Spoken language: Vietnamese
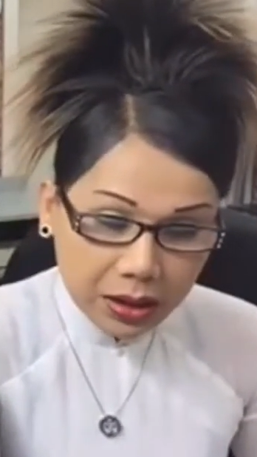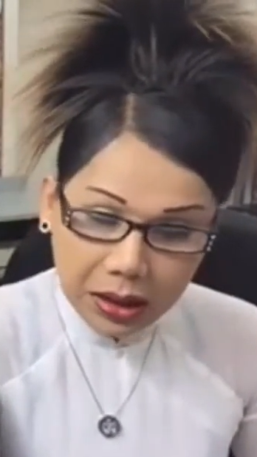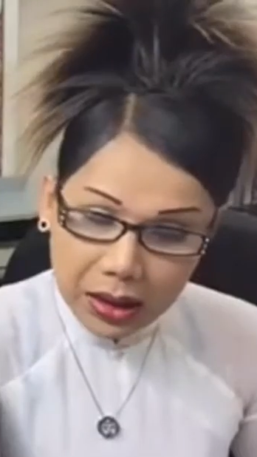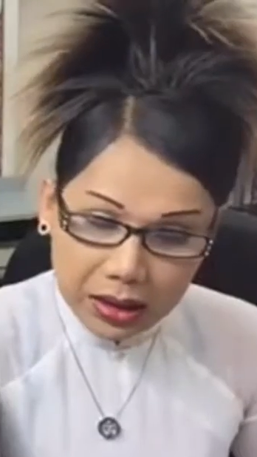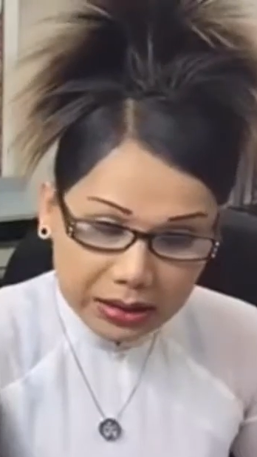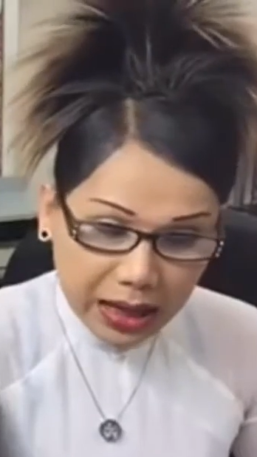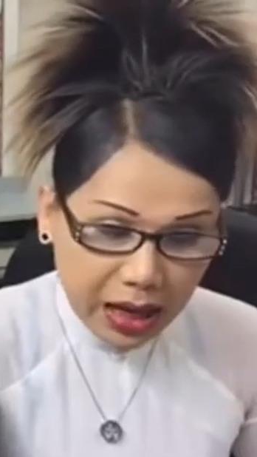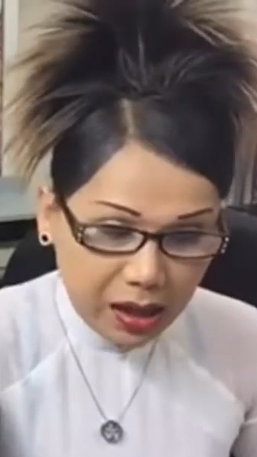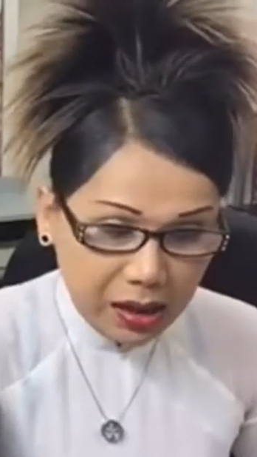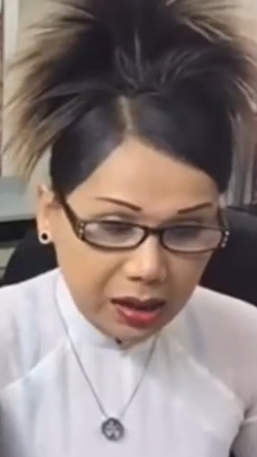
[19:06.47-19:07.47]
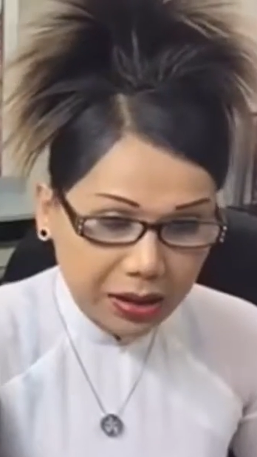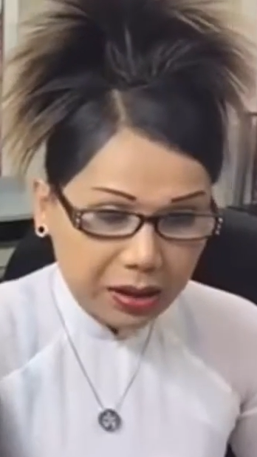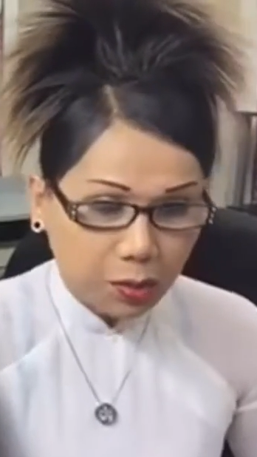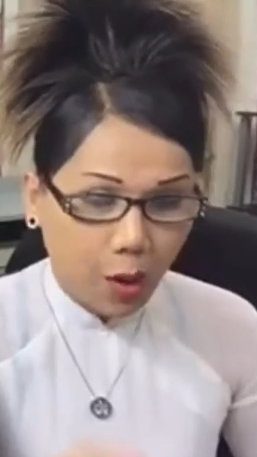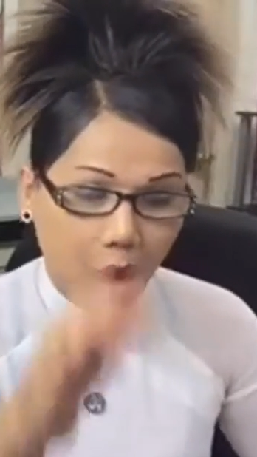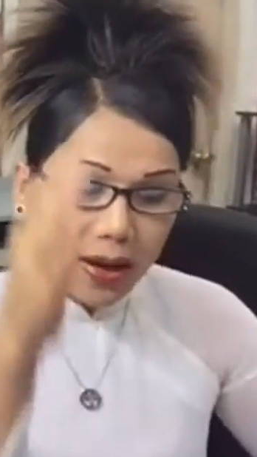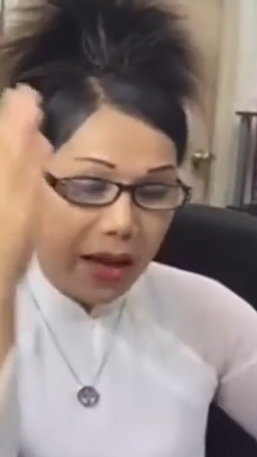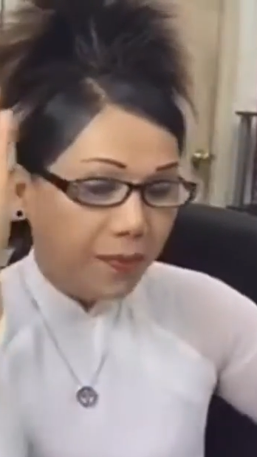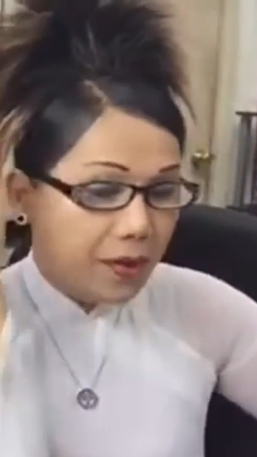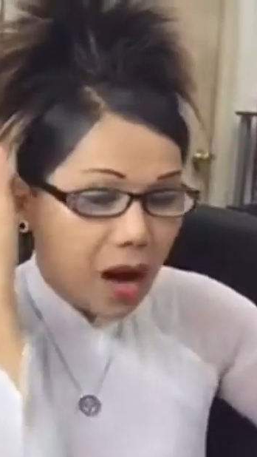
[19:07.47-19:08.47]
Chị Lisa ơi, bọn
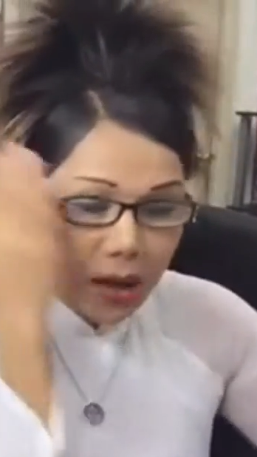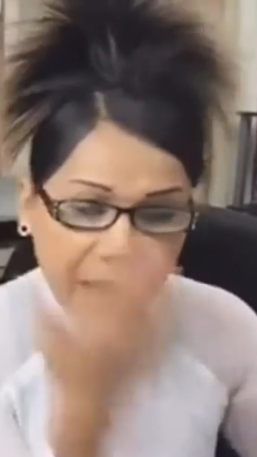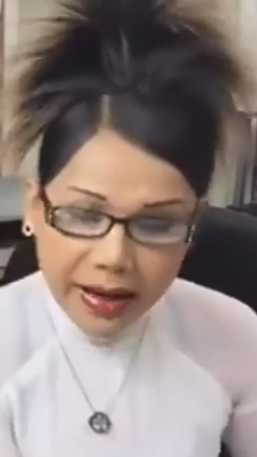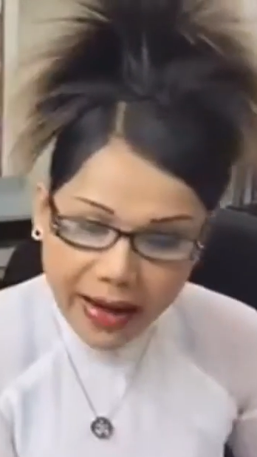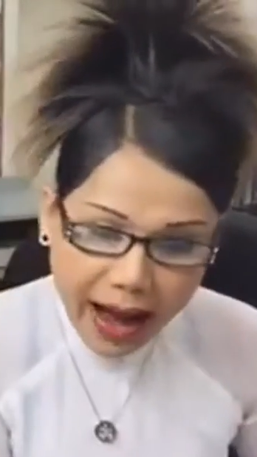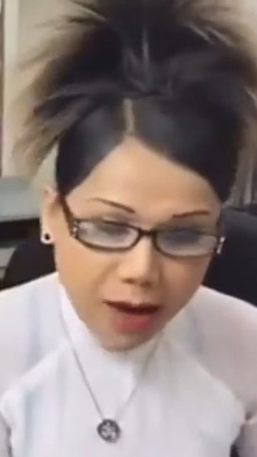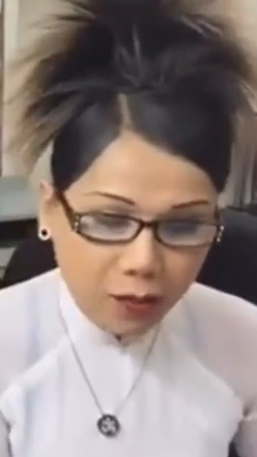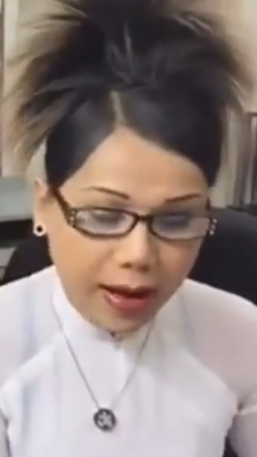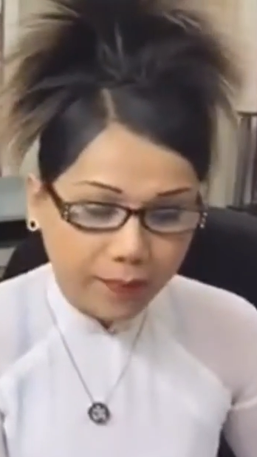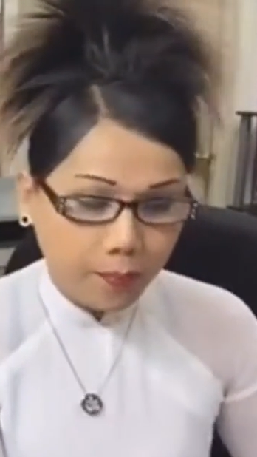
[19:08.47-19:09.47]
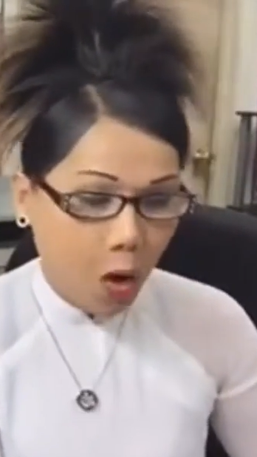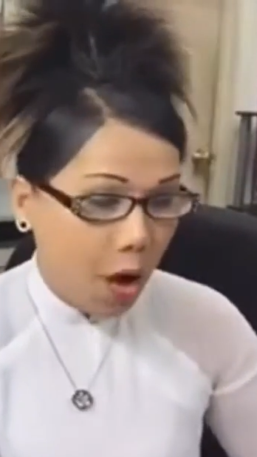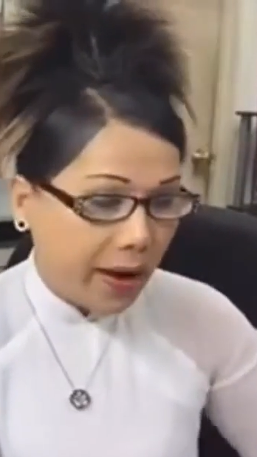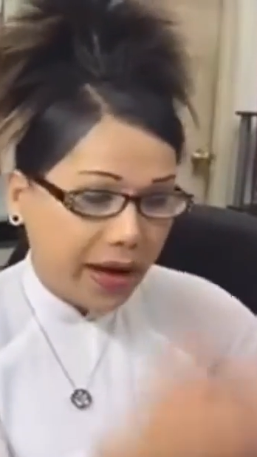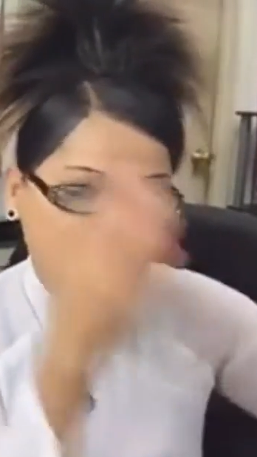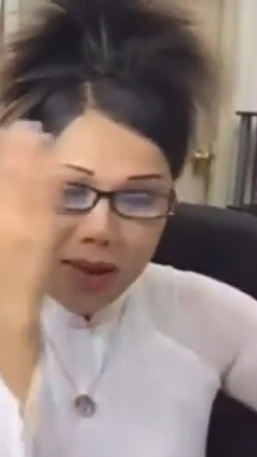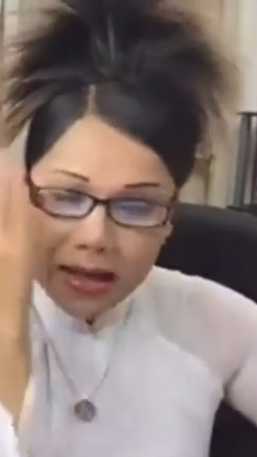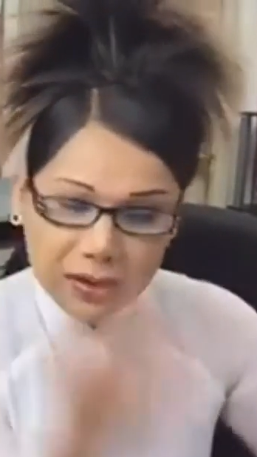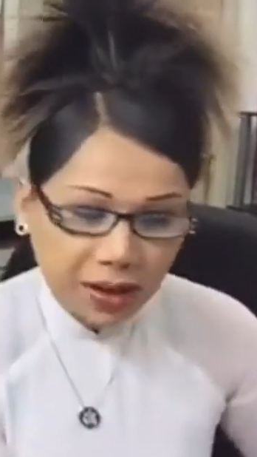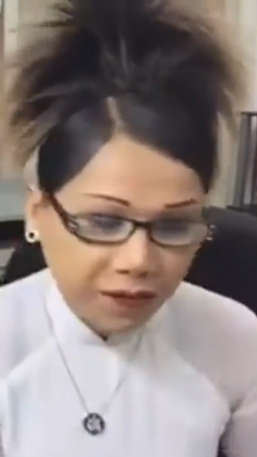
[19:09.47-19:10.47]
em rất là đau lòng, bọn em
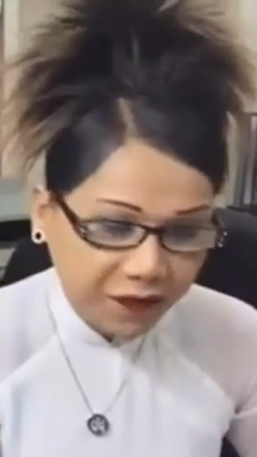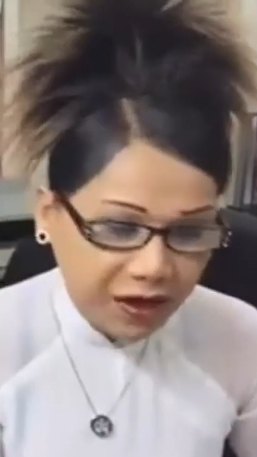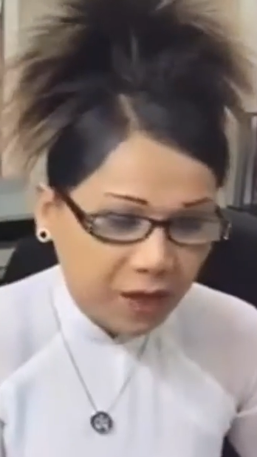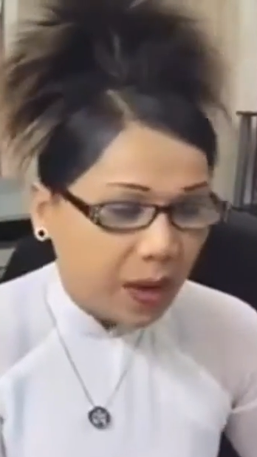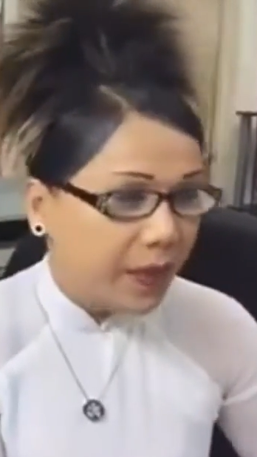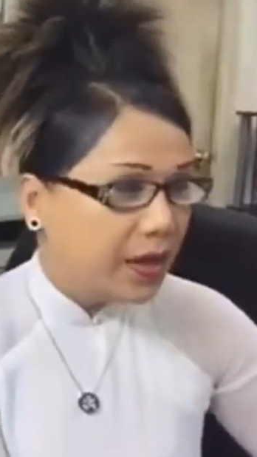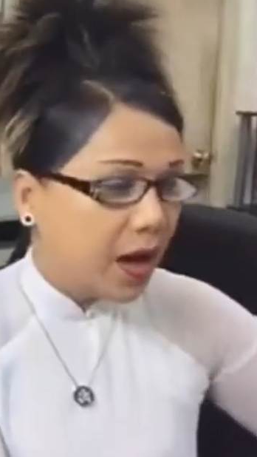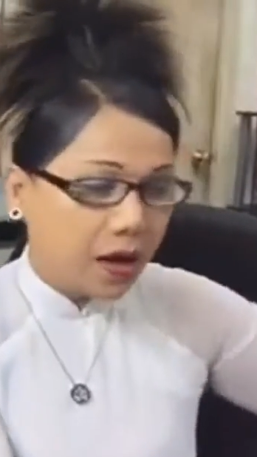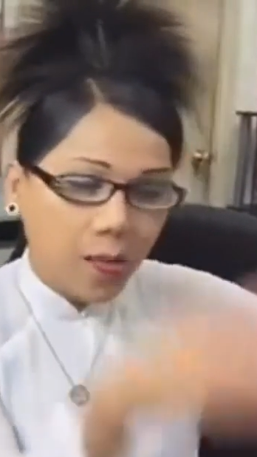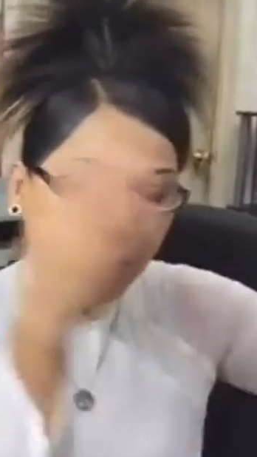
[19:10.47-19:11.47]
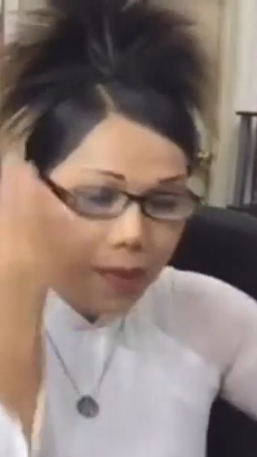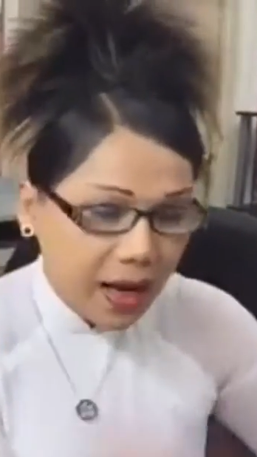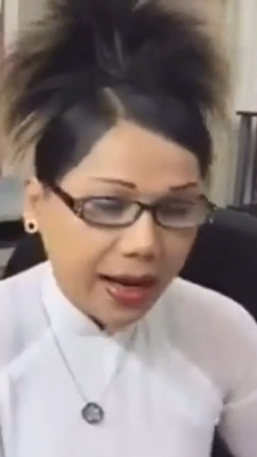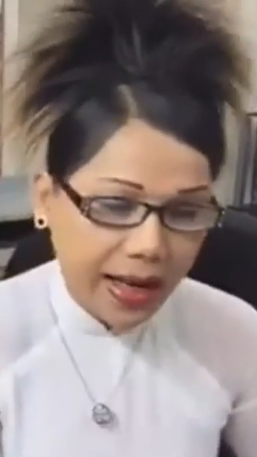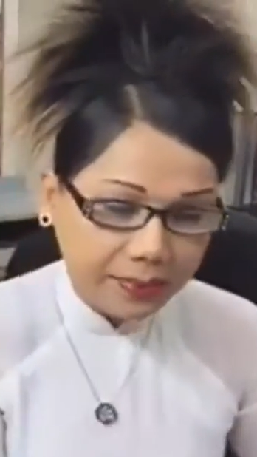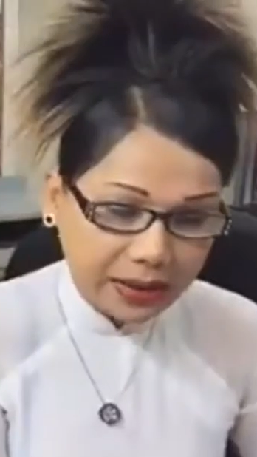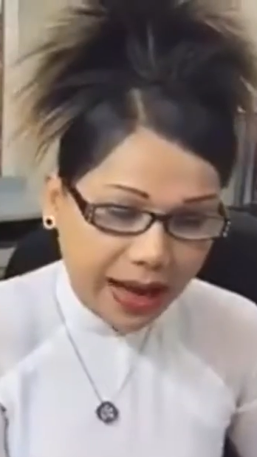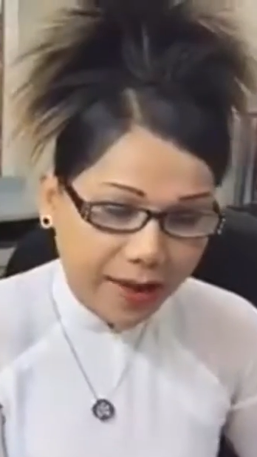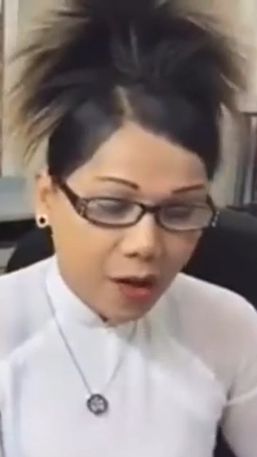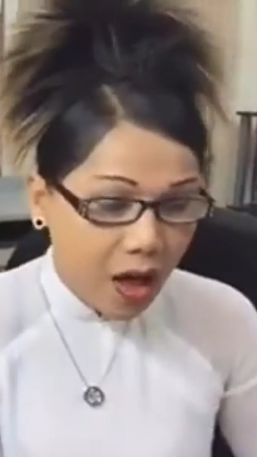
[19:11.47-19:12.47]
là sinh viên mà bây giờ không biết làm
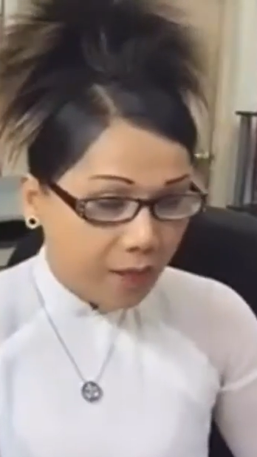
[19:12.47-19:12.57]
sao.